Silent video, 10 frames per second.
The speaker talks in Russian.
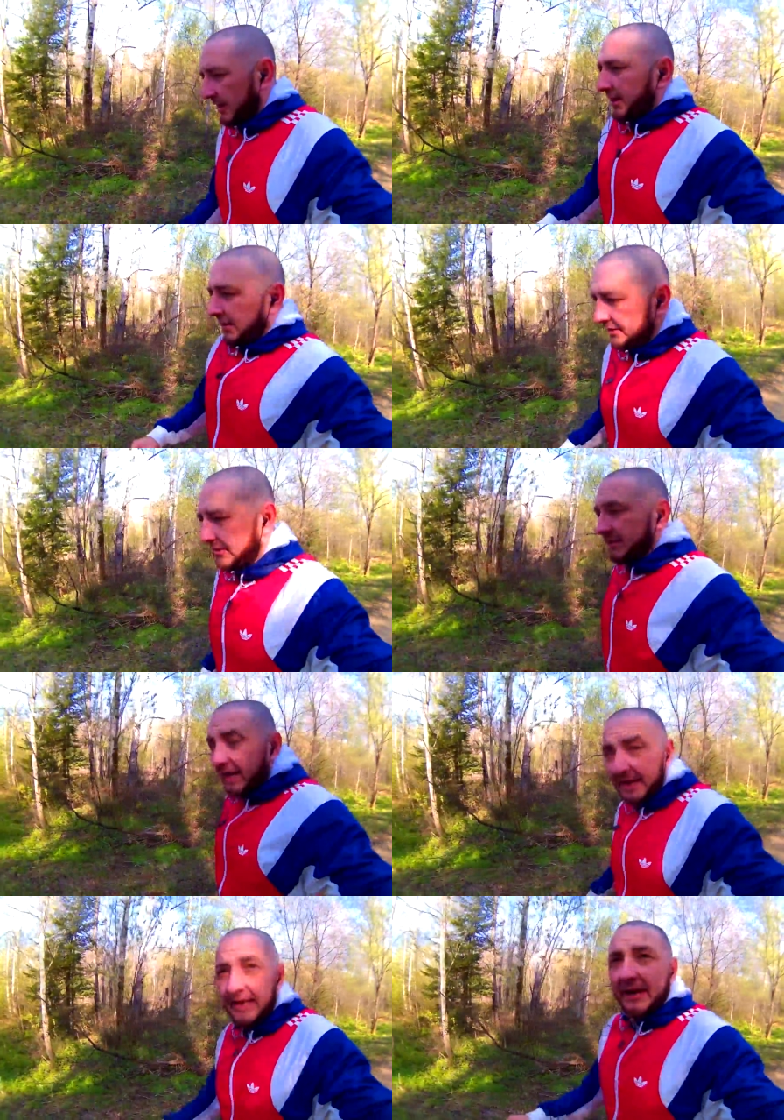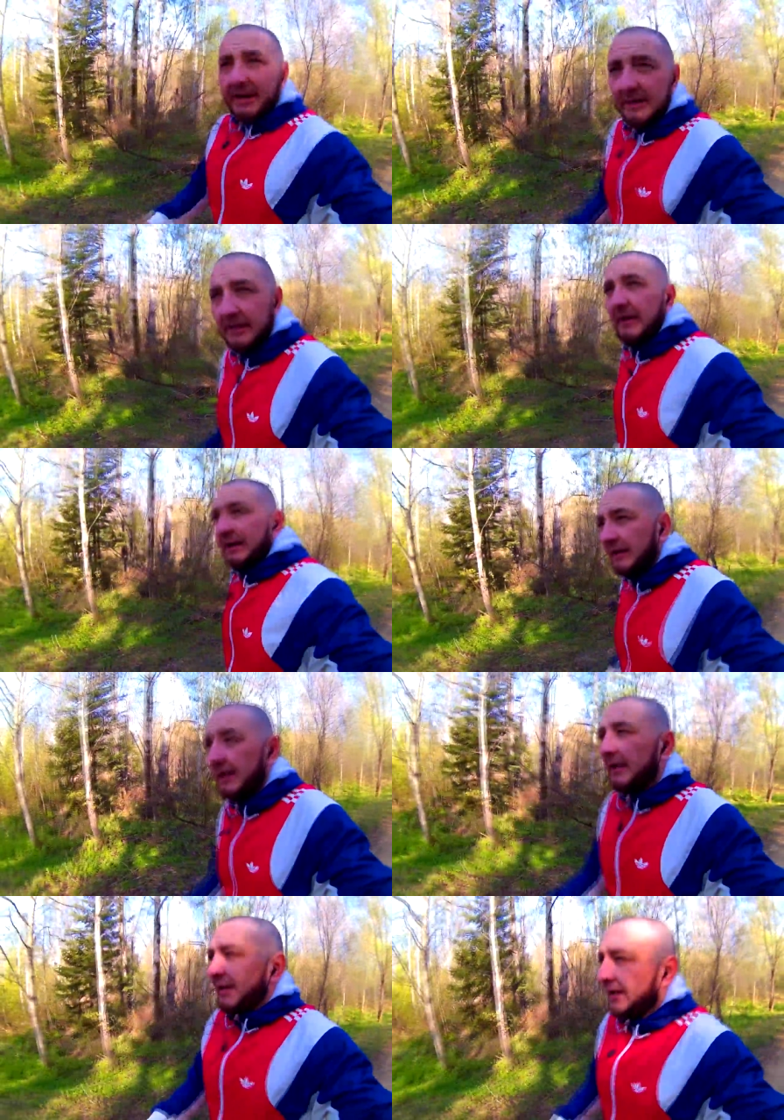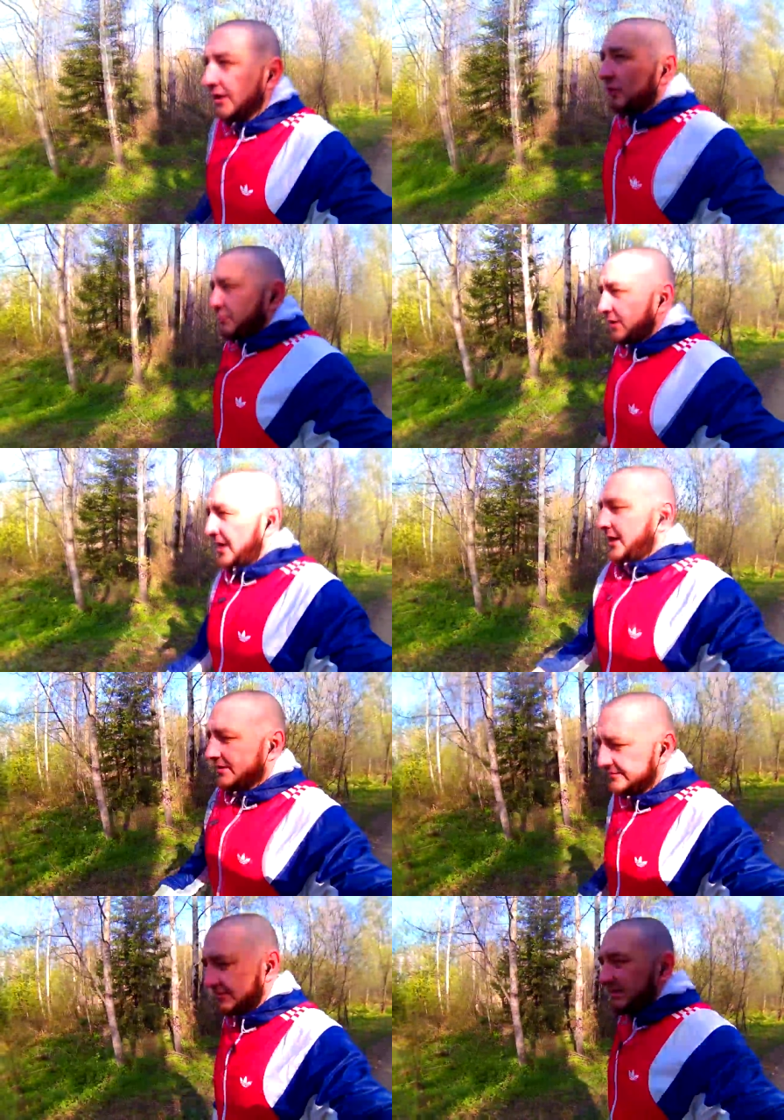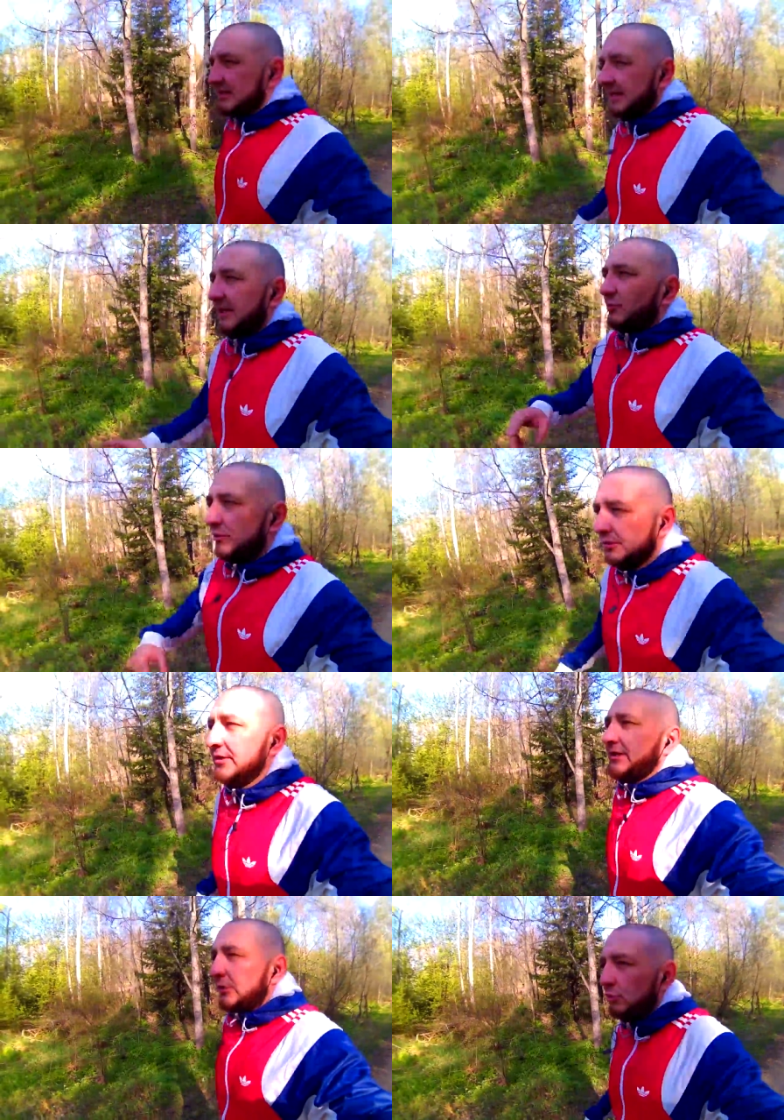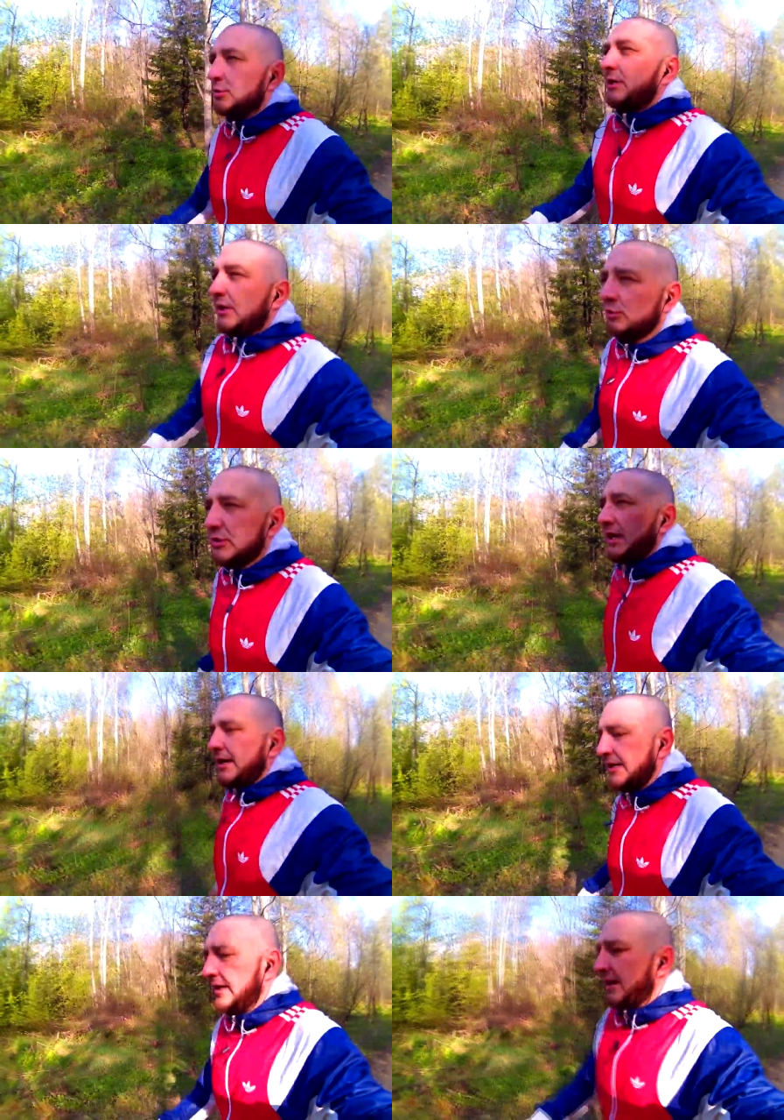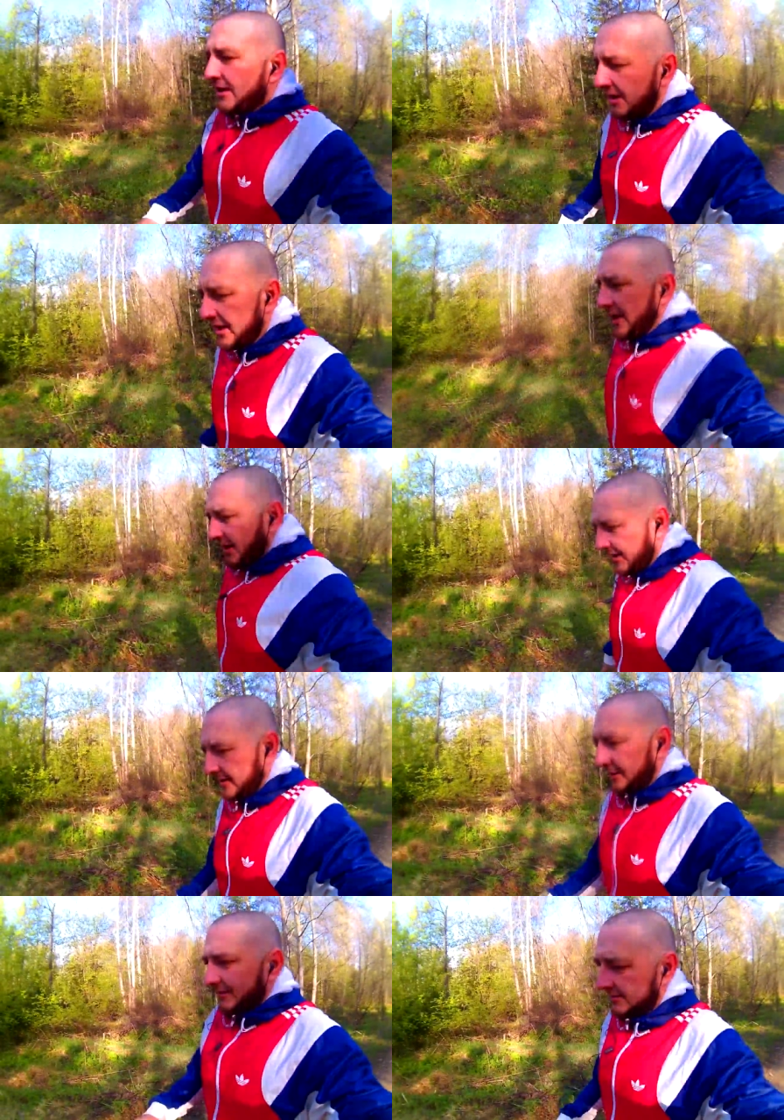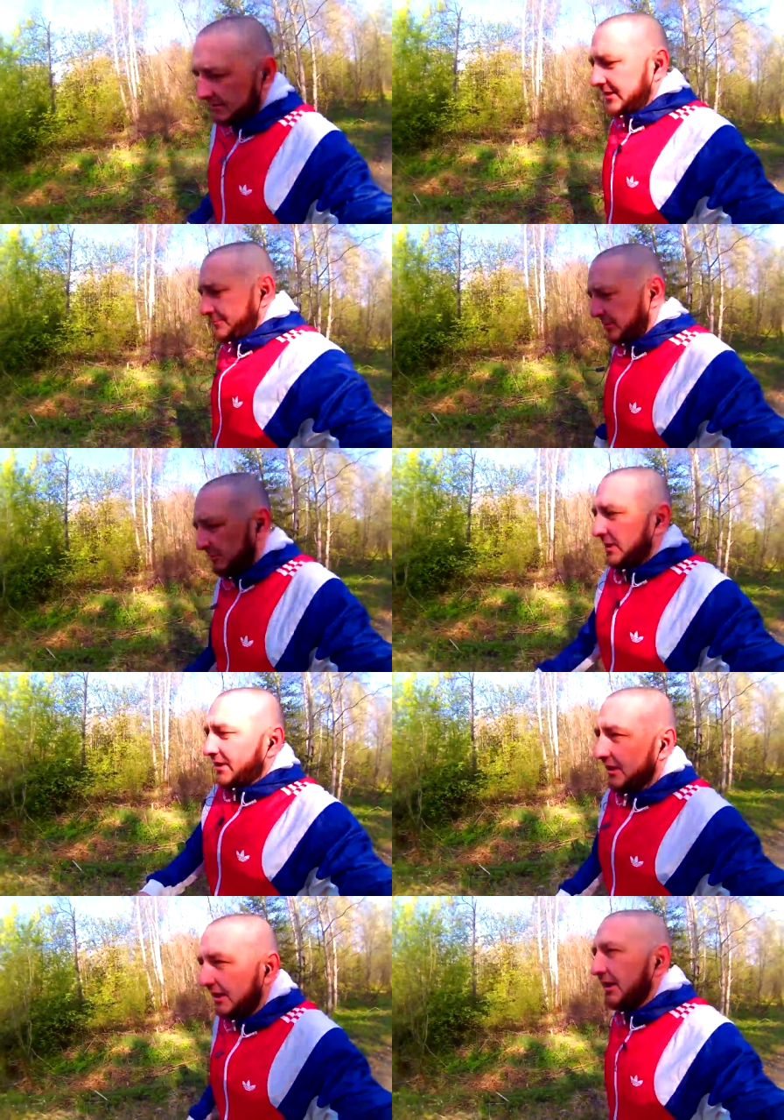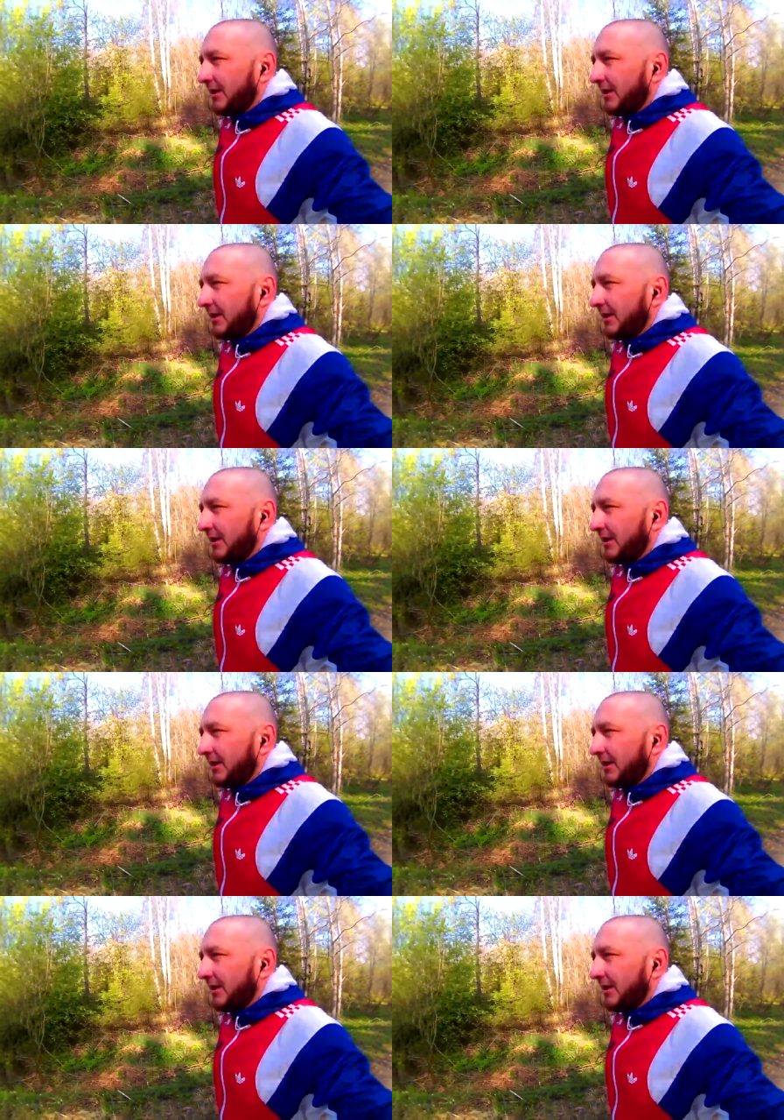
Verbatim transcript: И далее у меня в связи с кардионагрузкой ушла а, где-то примерно